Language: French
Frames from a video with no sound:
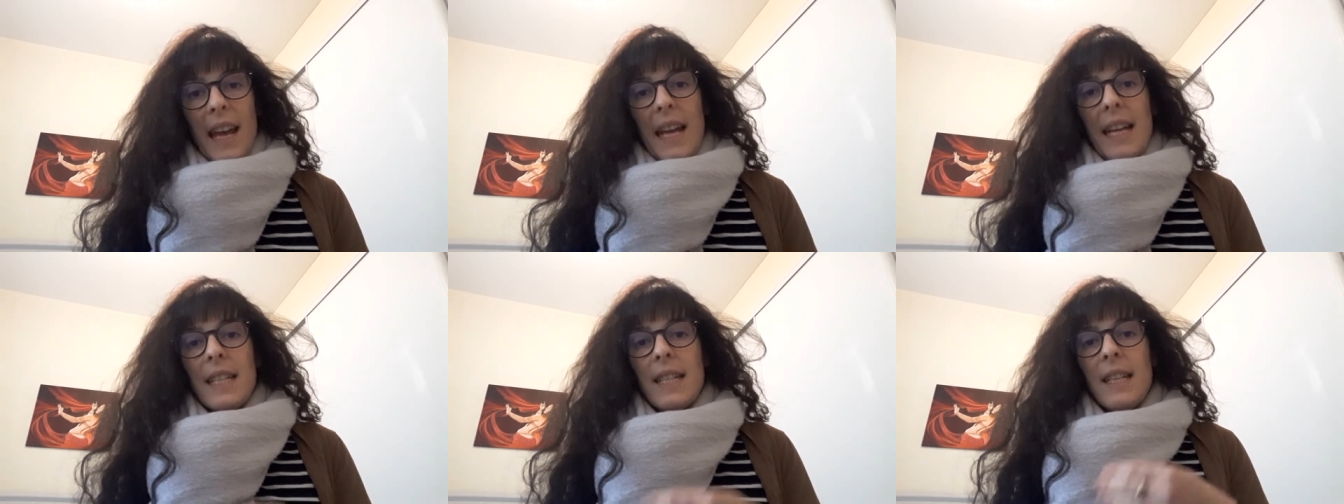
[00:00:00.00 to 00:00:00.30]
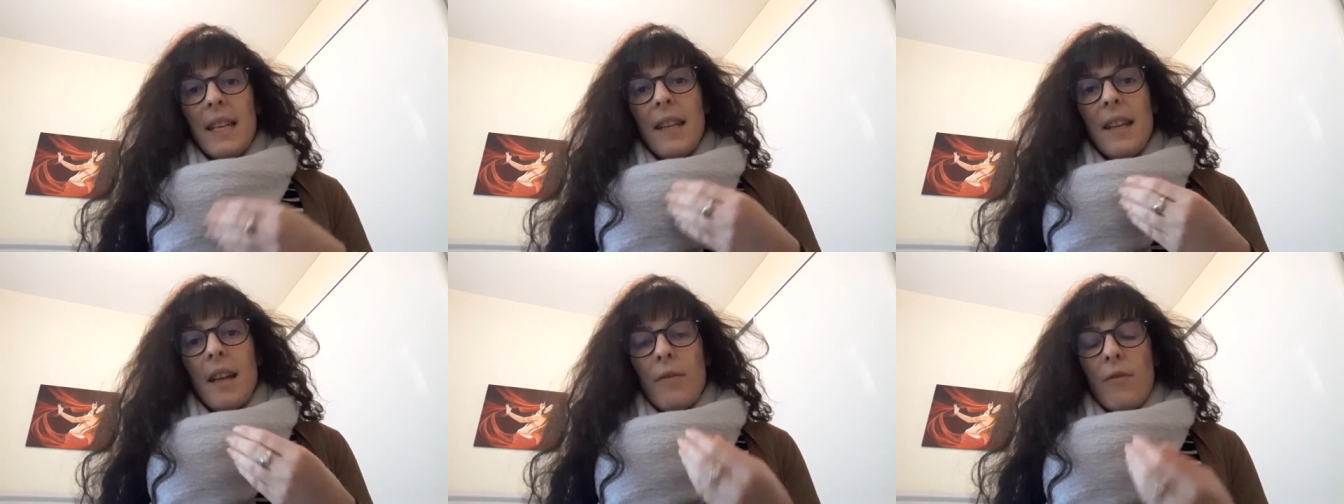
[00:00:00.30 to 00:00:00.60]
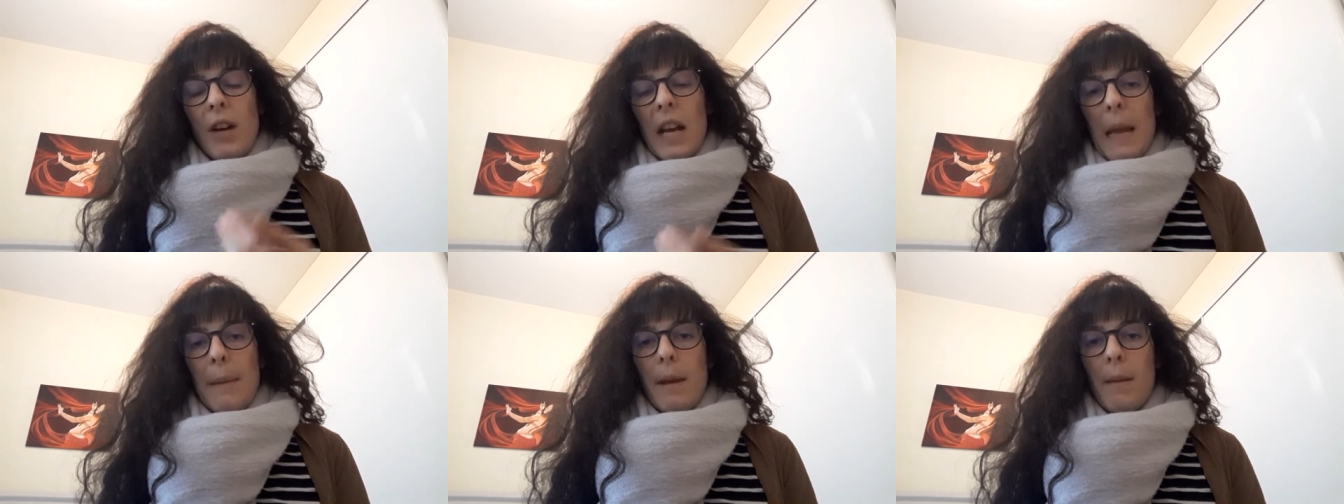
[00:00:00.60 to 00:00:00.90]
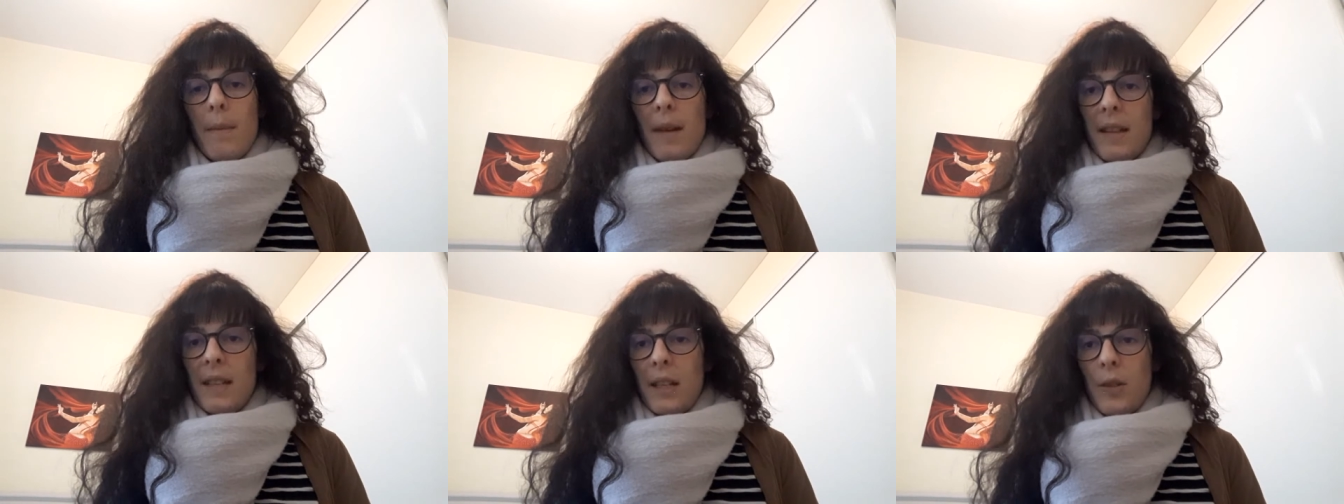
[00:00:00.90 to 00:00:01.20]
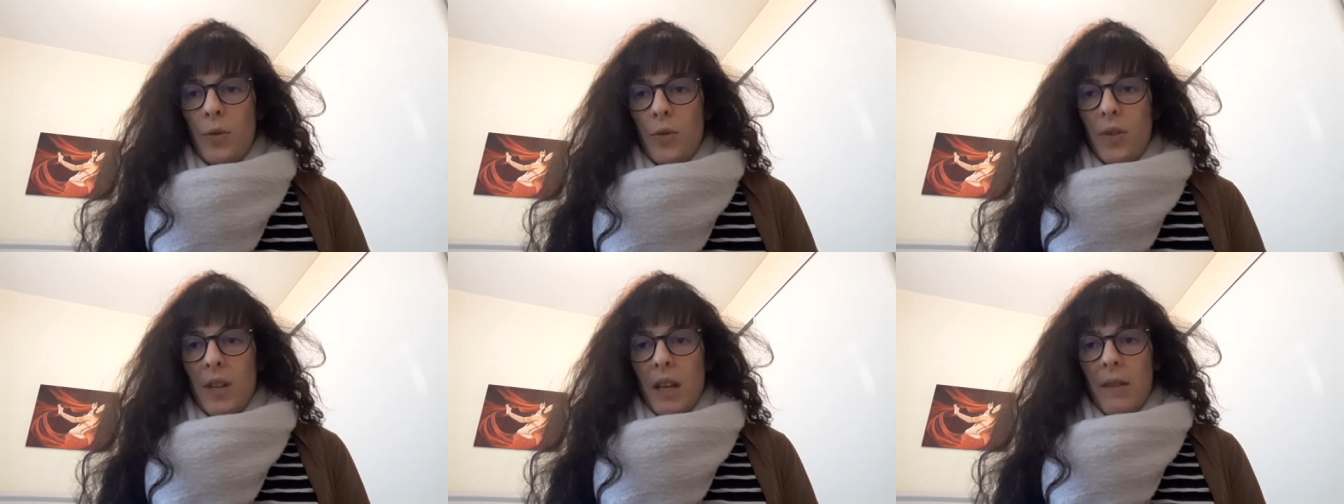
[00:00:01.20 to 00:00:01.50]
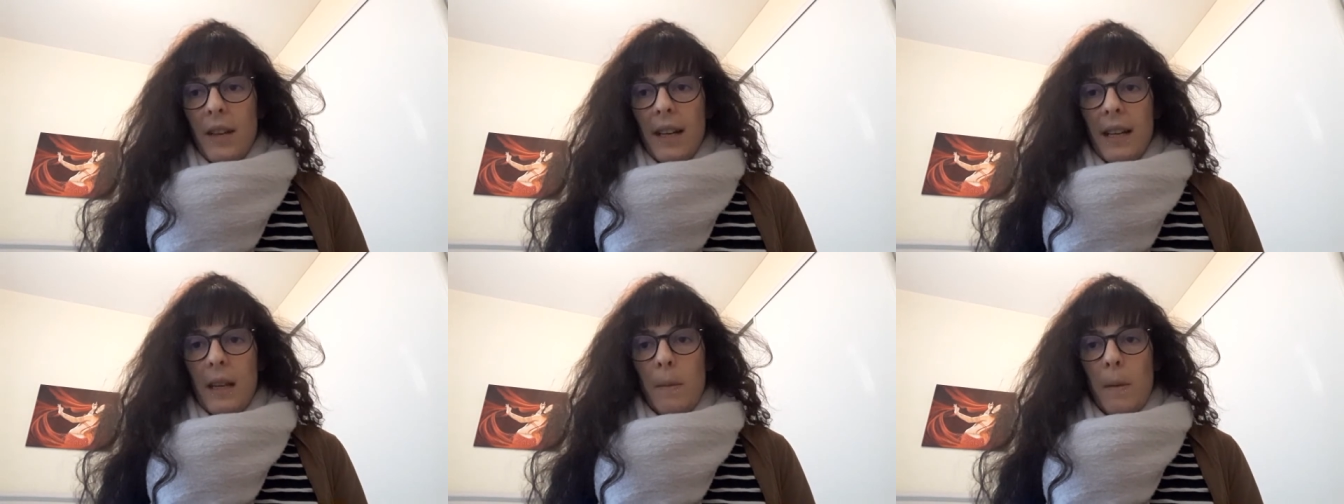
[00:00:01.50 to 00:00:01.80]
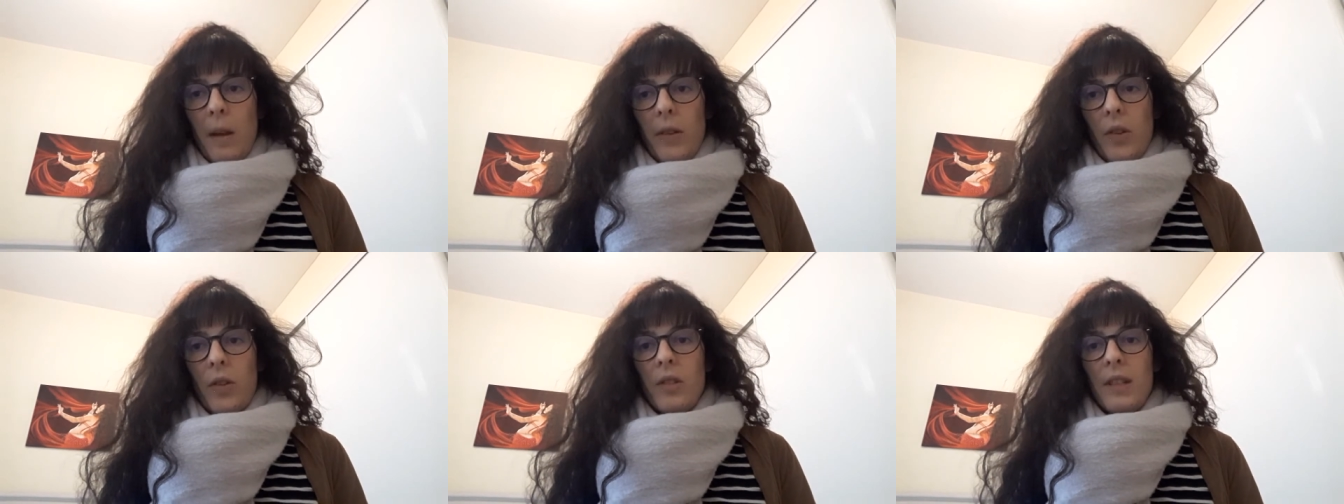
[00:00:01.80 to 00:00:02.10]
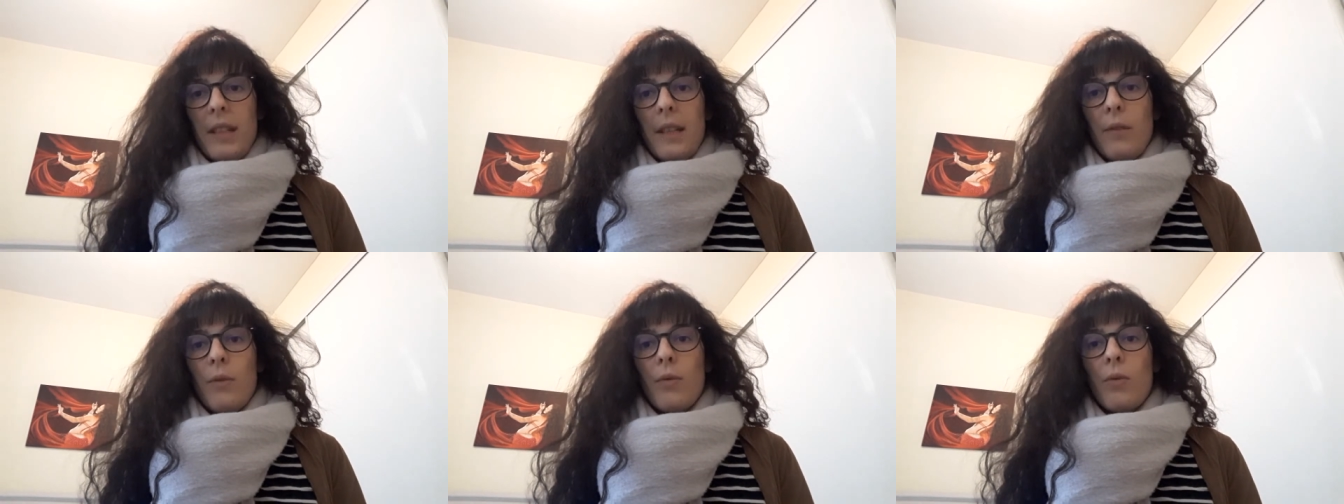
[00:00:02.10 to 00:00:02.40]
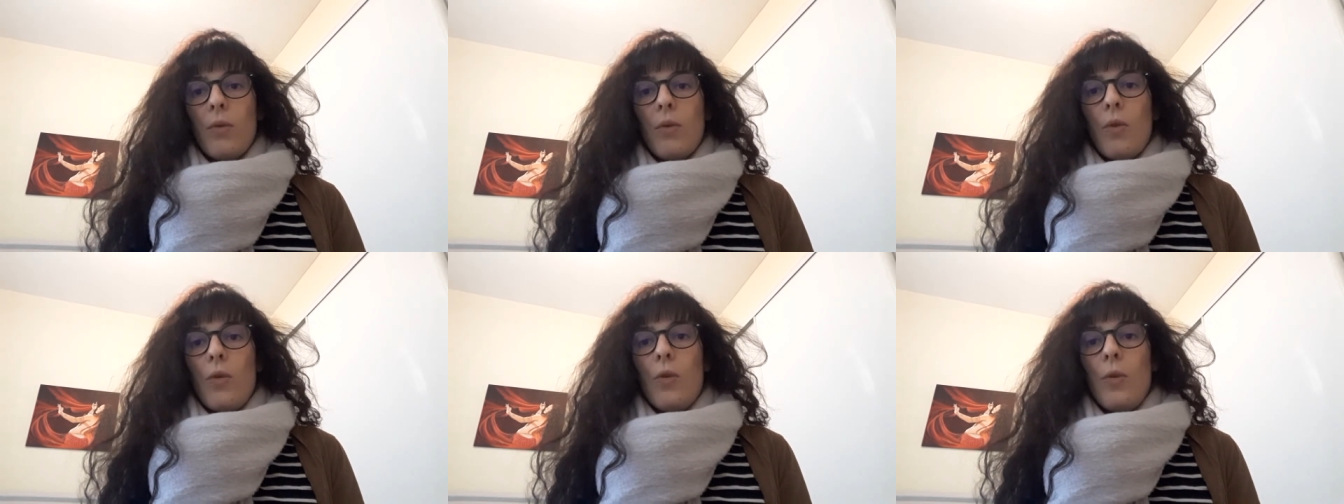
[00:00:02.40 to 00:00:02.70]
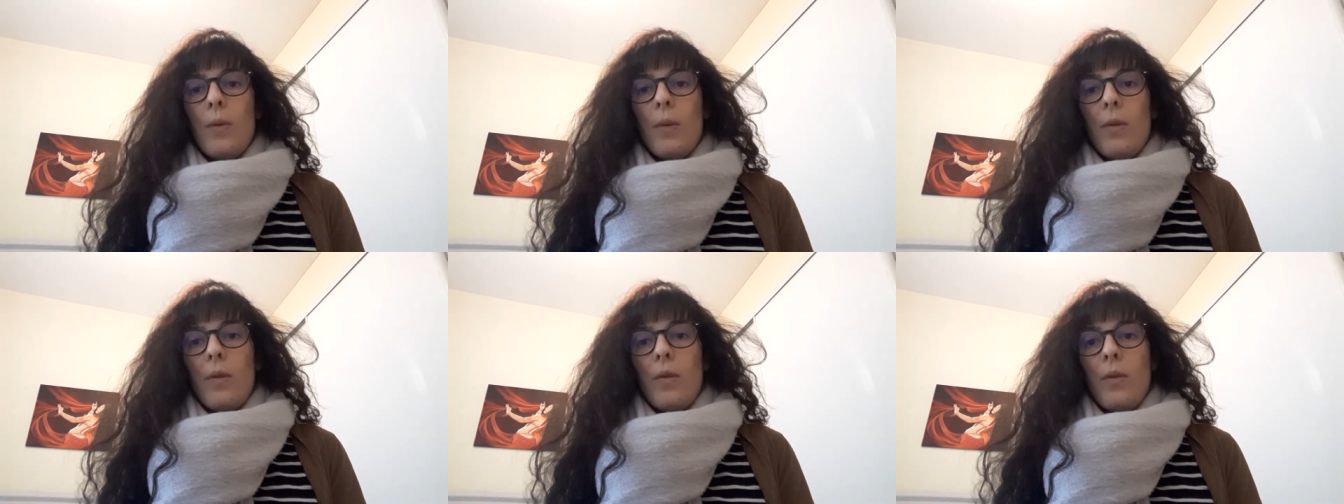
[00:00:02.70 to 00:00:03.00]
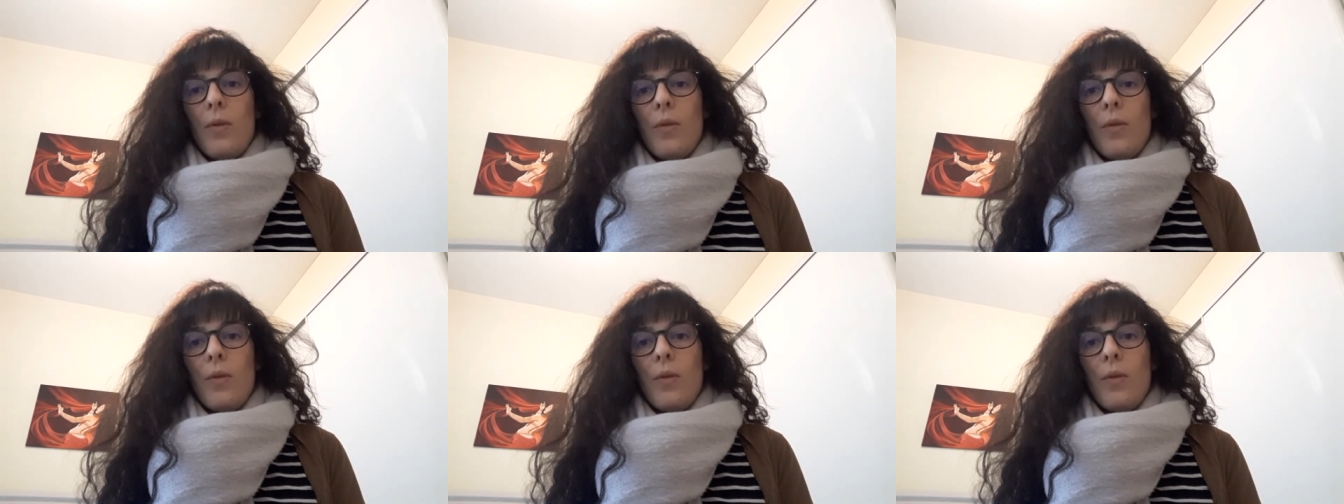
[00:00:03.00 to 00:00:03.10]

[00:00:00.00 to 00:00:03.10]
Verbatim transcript: Essayez d'avoir la même attitude avec les personnes qui ont le,